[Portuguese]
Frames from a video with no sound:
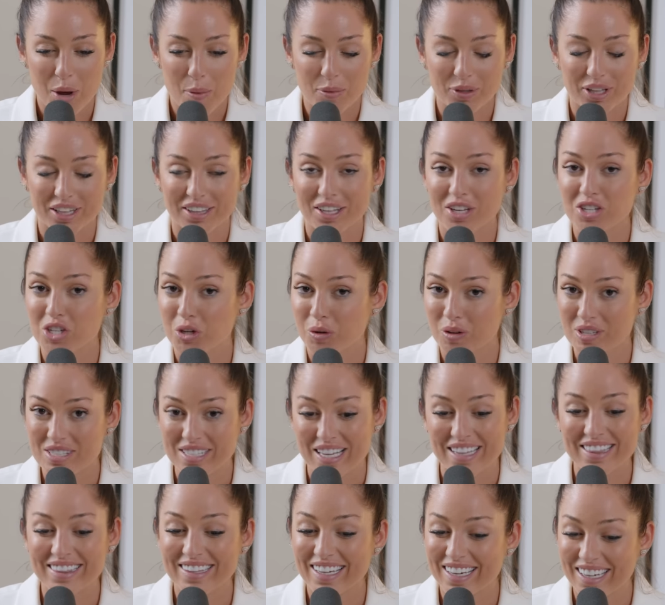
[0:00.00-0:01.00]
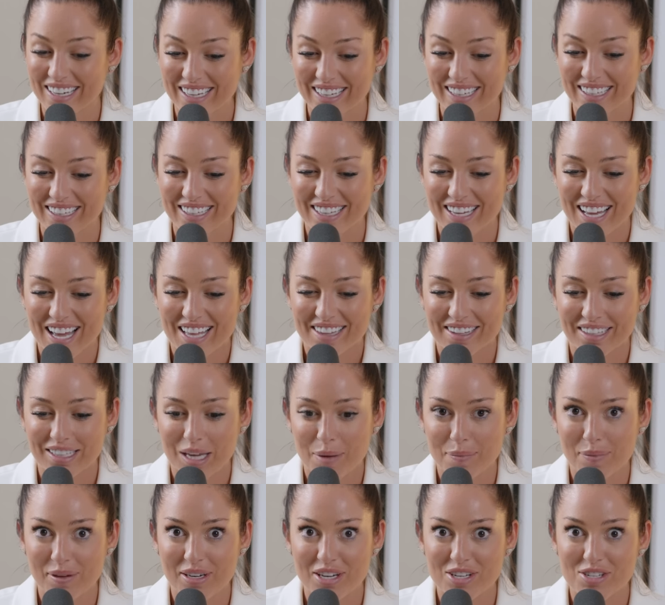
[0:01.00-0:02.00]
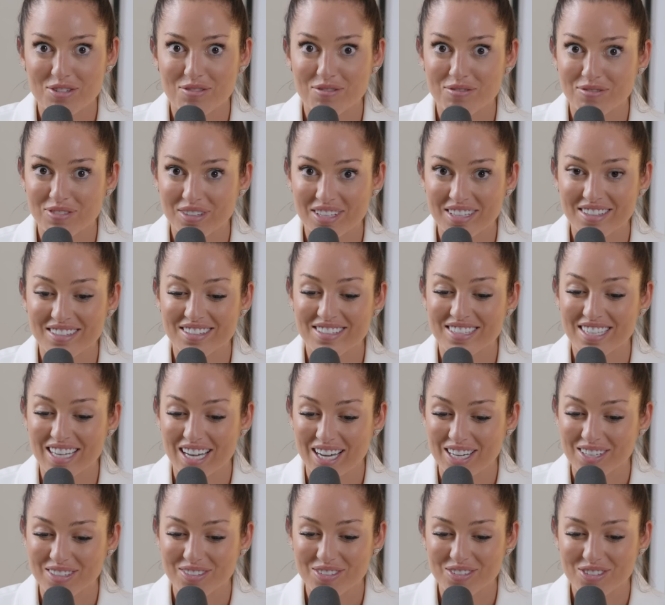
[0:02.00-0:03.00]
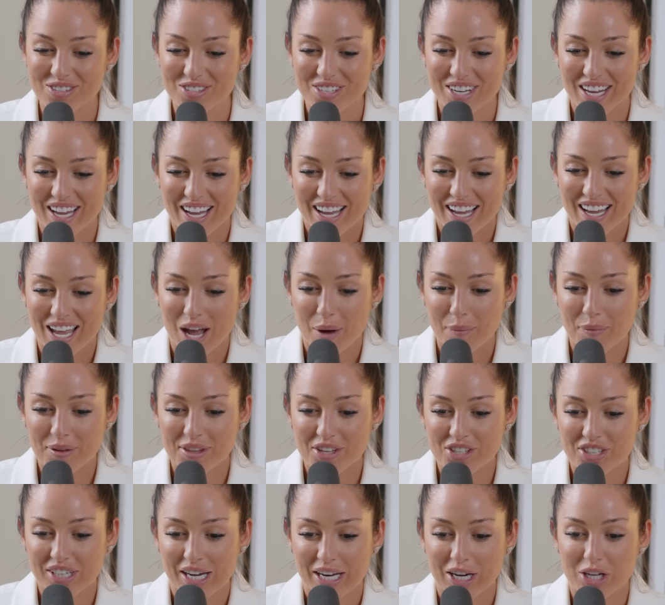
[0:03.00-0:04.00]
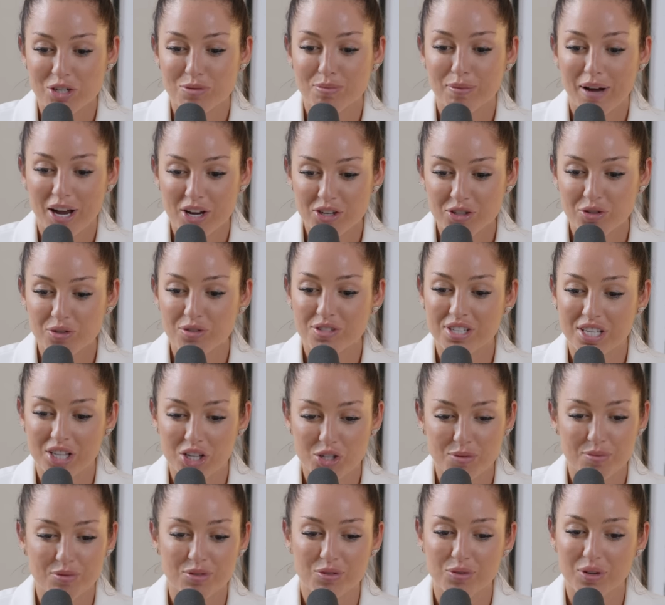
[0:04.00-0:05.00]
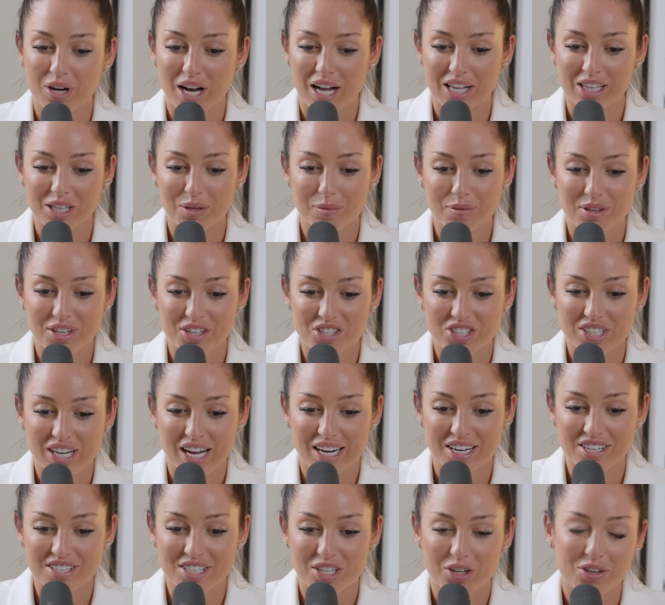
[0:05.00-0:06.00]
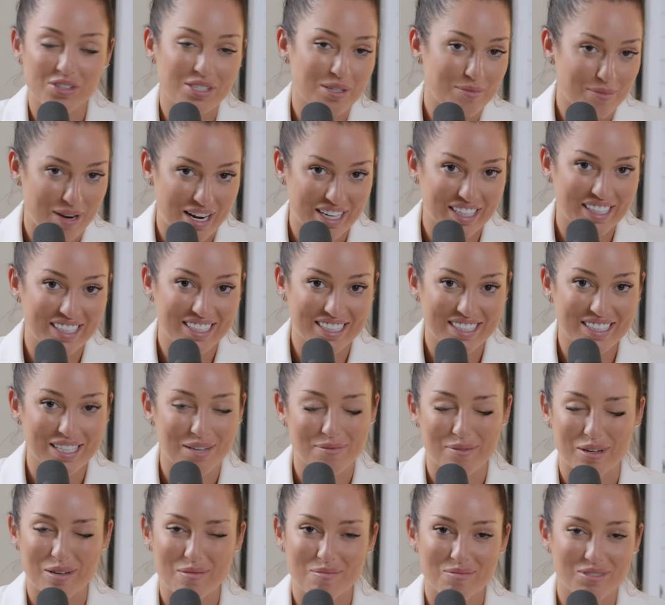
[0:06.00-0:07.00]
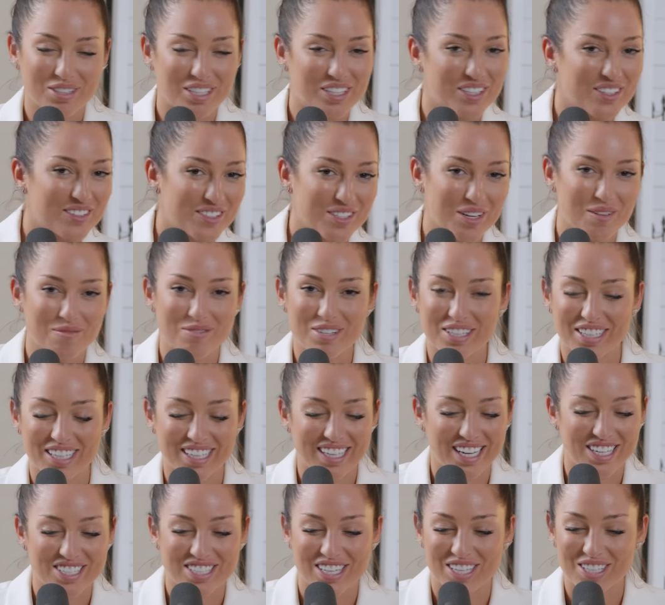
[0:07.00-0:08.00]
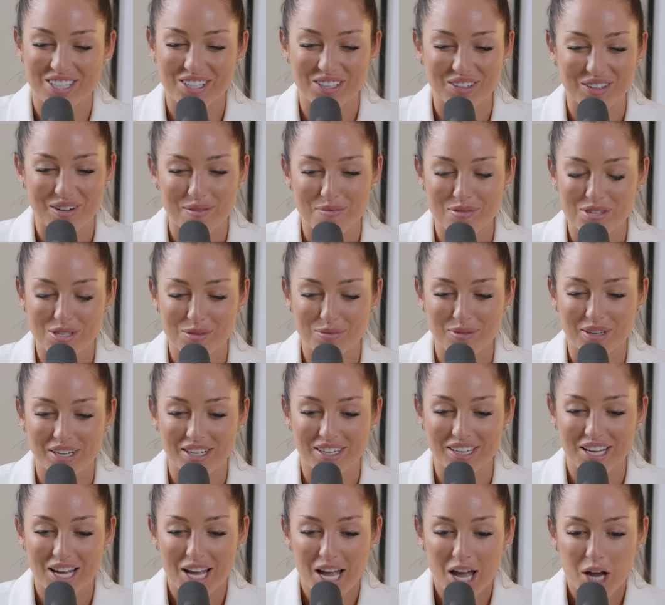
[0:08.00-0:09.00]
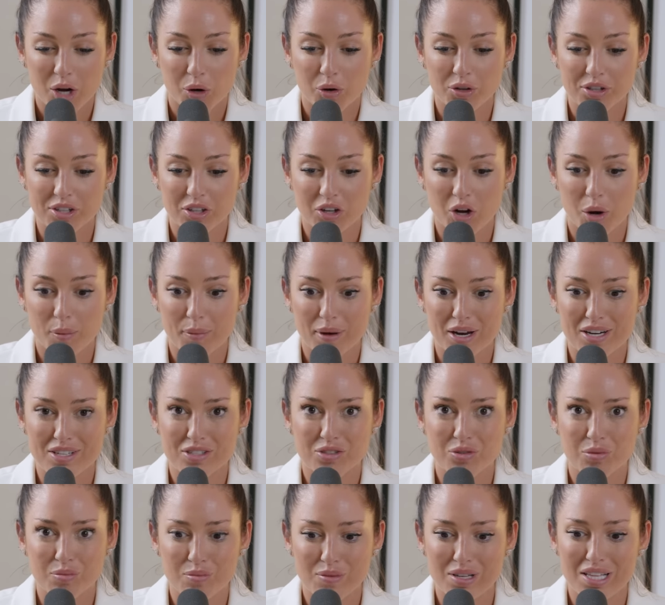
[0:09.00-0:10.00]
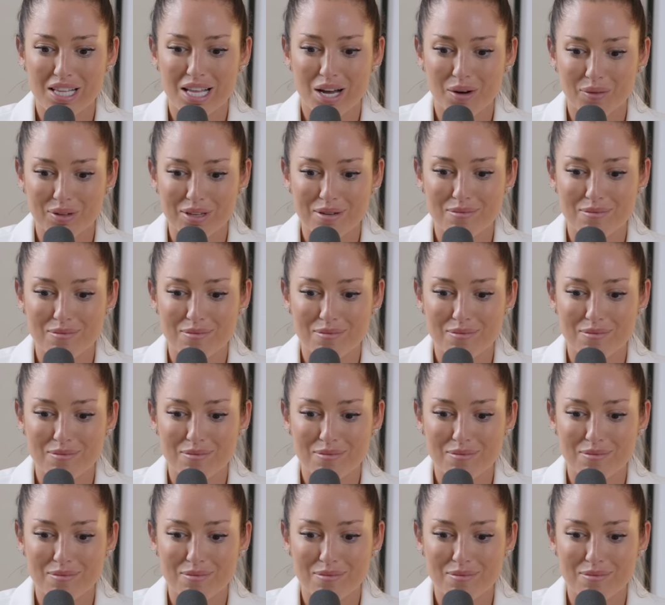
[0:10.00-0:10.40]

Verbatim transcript: Portanto, nasceu em Santarém, tem apenas 20 anos, é uma das caras mais conhecidas de Portugal e uma das caras da nossa marca também. Portanto, só por aqui achar estão a perceber. Conta com mais de um milhão